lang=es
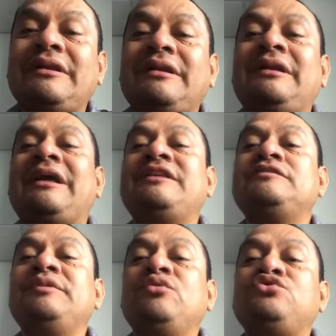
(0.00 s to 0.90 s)
la
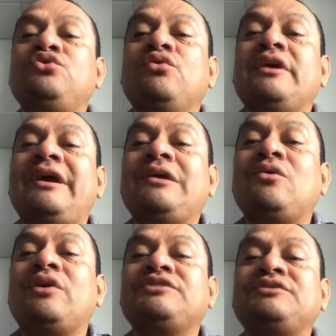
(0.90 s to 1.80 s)
disminución en
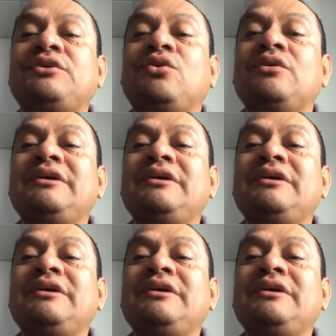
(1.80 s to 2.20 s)
colesterol